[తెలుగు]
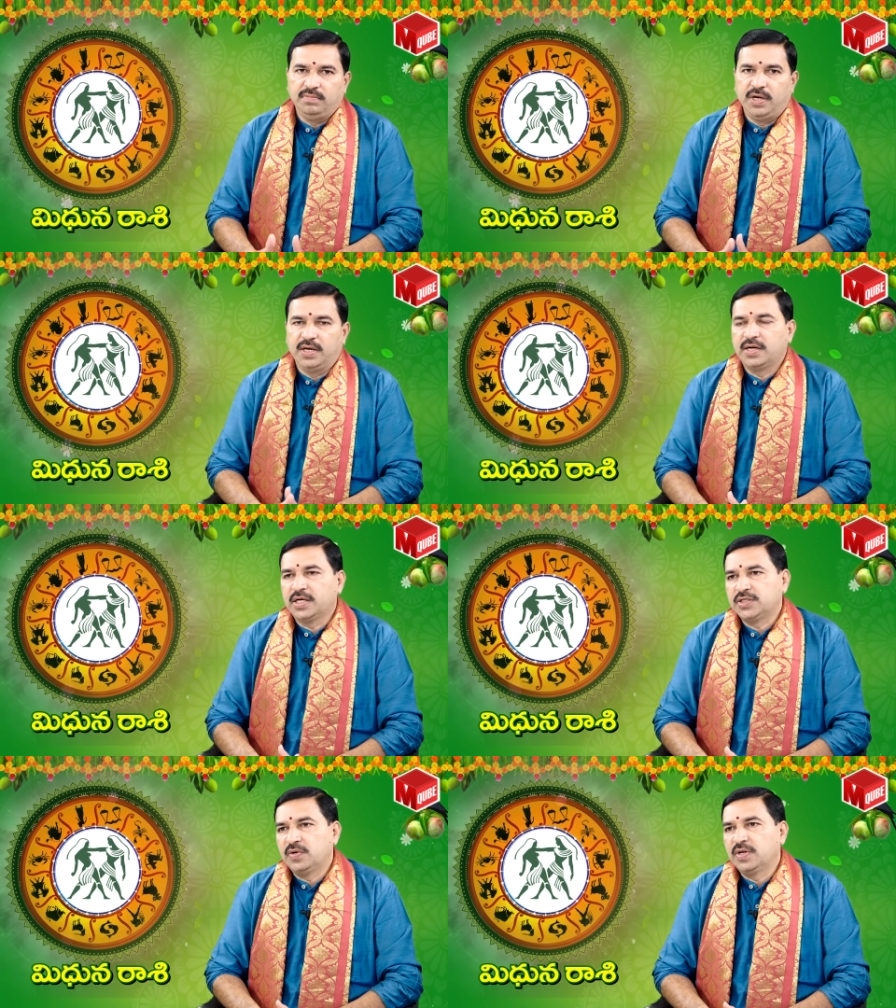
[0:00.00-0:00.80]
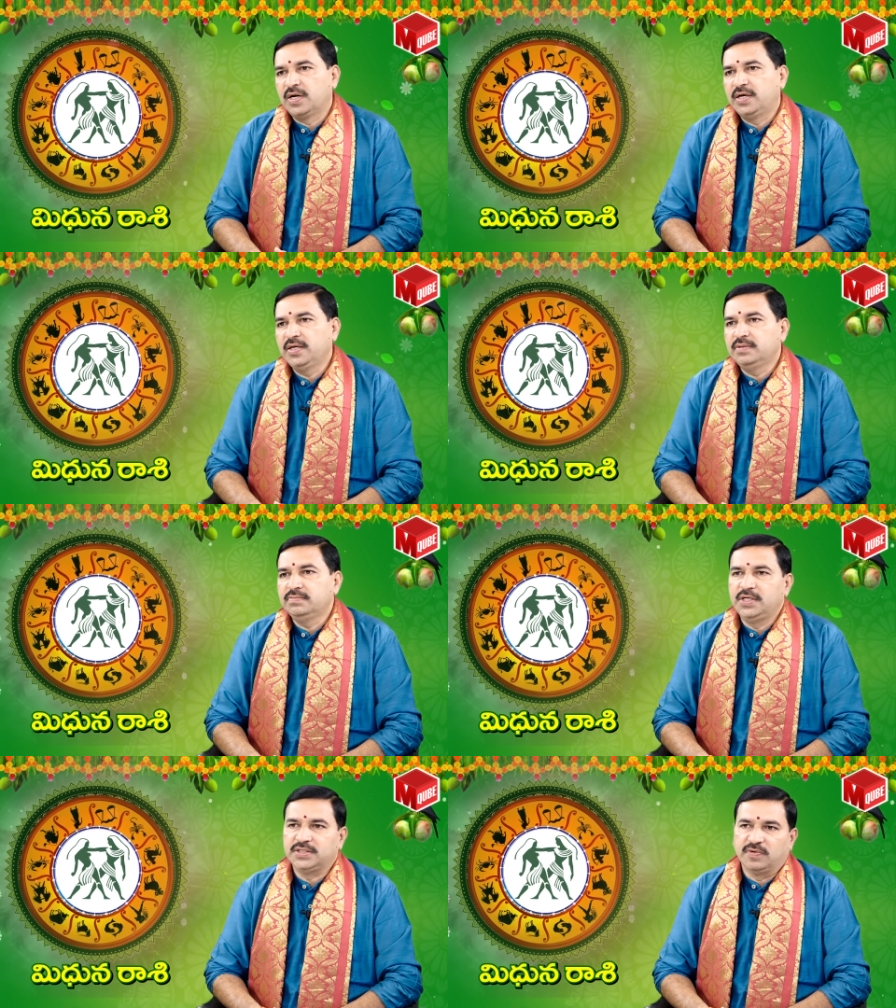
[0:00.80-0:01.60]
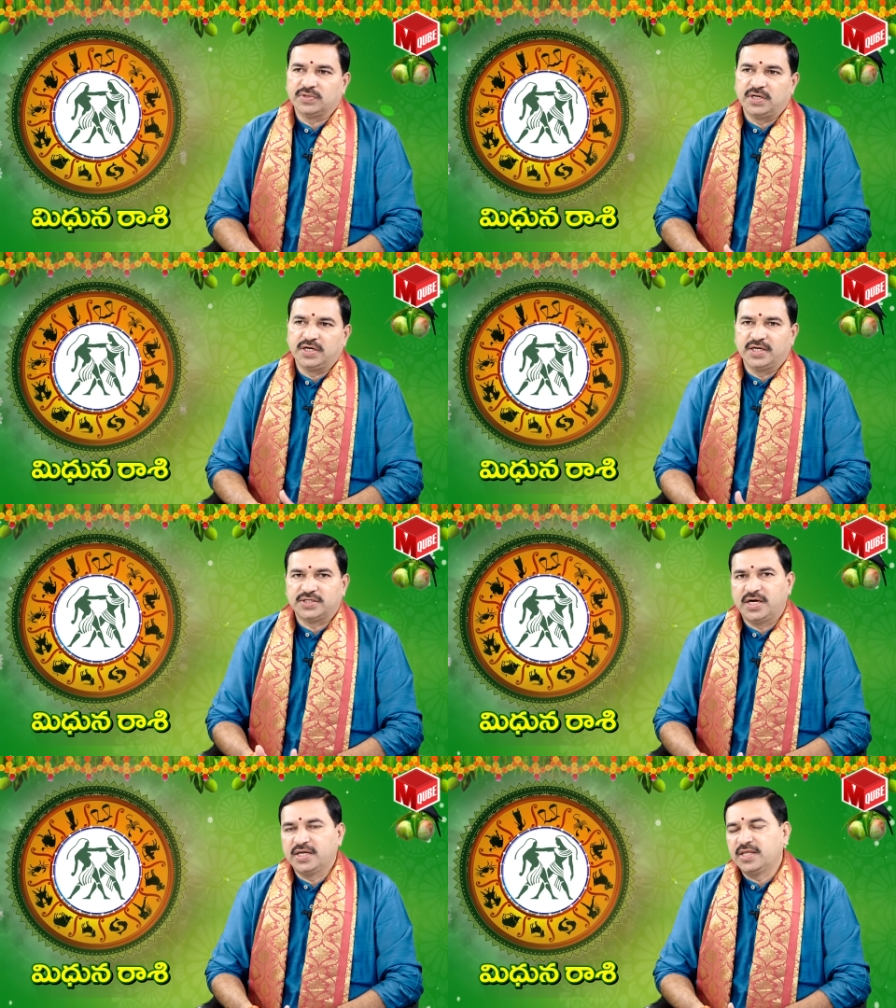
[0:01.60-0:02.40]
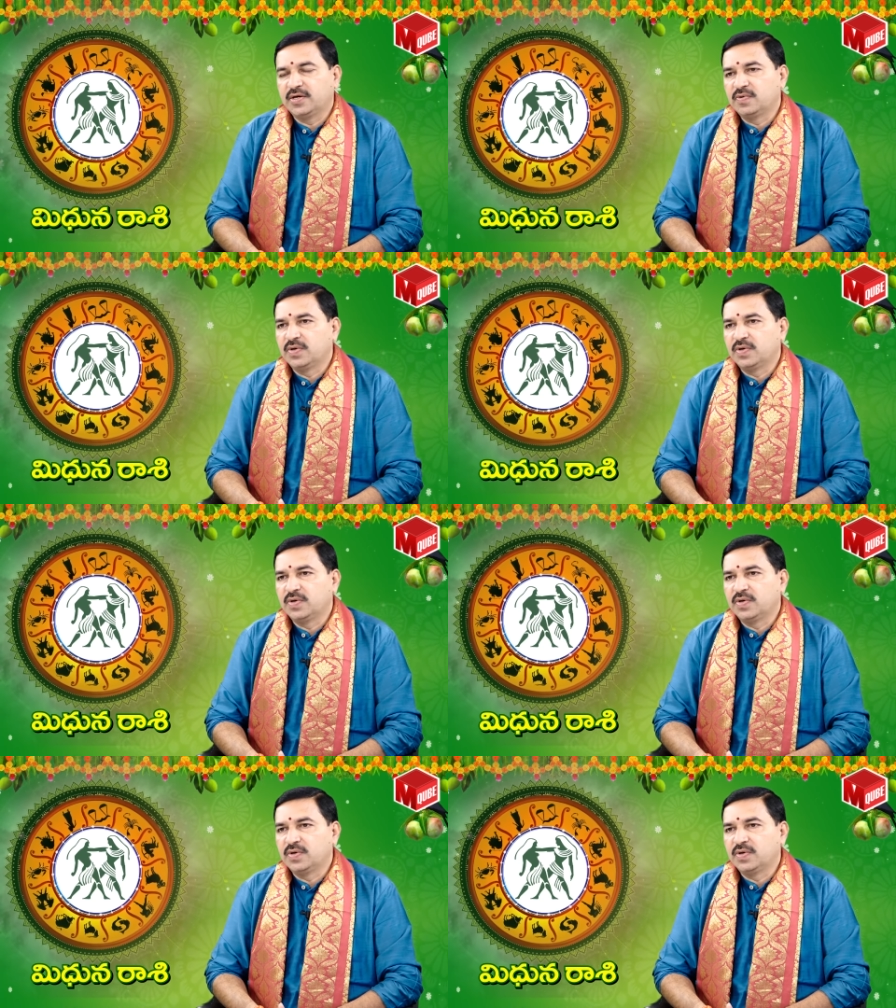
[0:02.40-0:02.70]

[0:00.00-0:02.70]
మీన రాశిలో ఉన్నారండి ఈ సంవత్సరం అంటే నెక్స్ట్ ఏడాది దాకా